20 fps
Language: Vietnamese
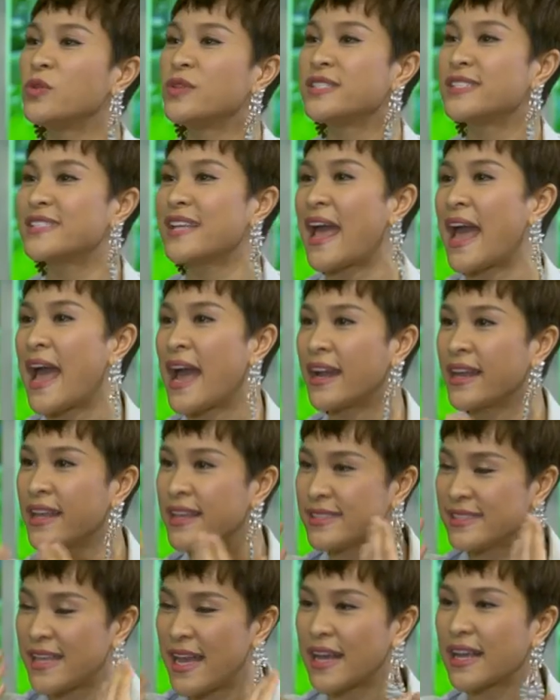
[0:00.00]
luôn sáng
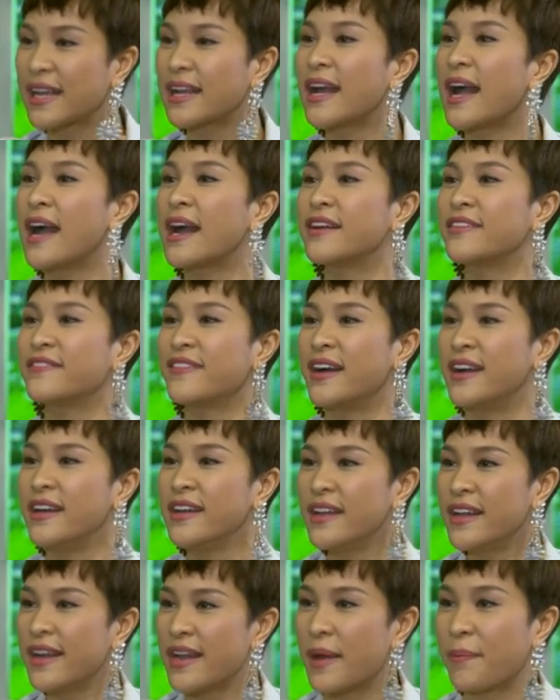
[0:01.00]
này da căng và
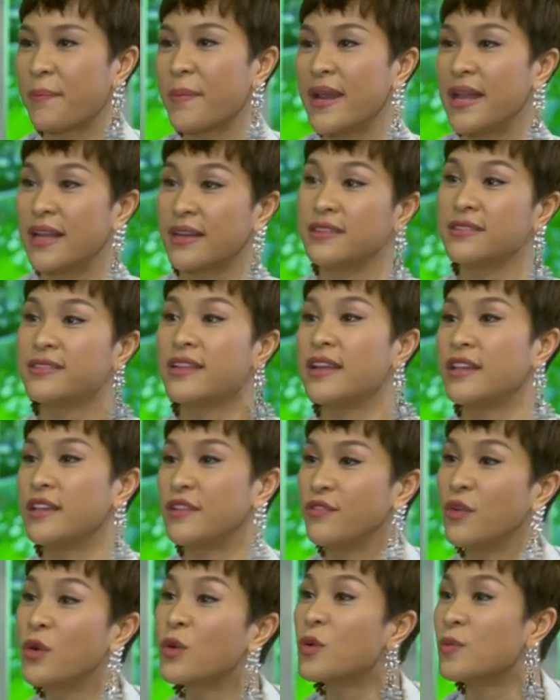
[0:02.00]
đặc biệt là cơ thể
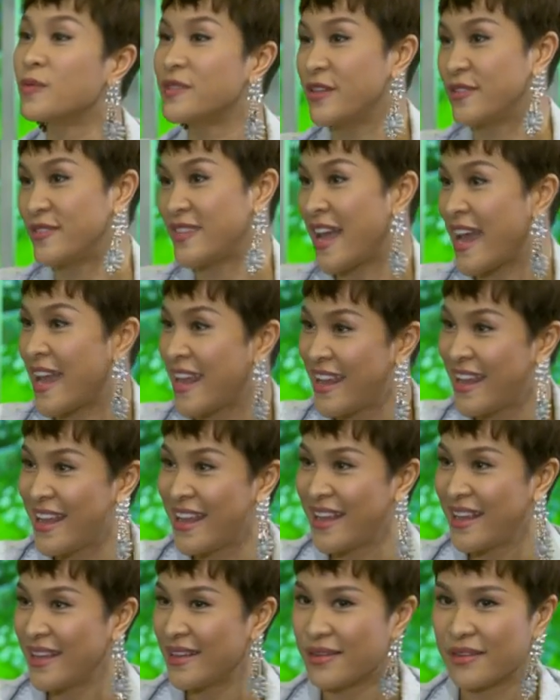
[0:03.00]
thì vô cùng dẻo dai
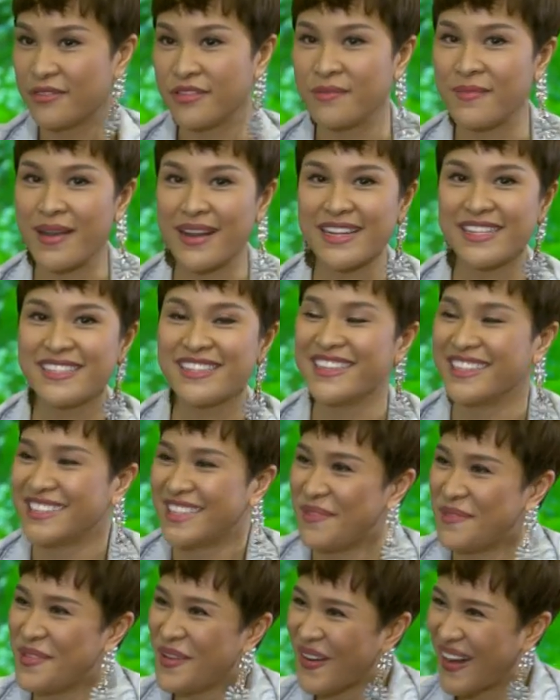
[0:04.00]
à, phương mai thì chưa được
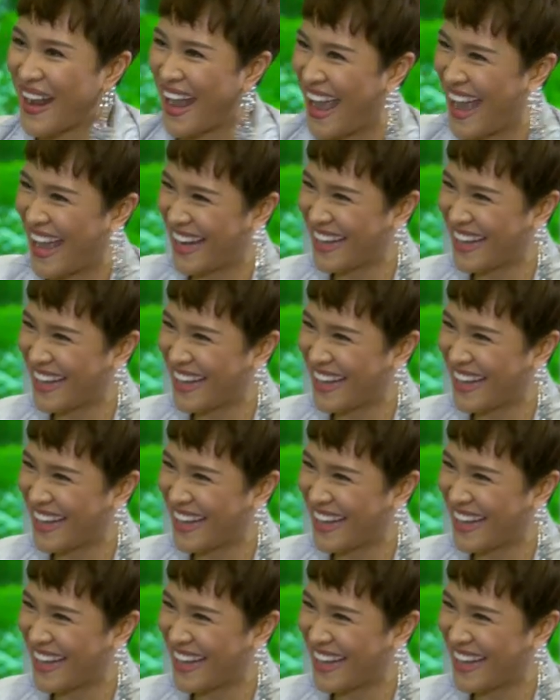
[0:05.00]
tập yoga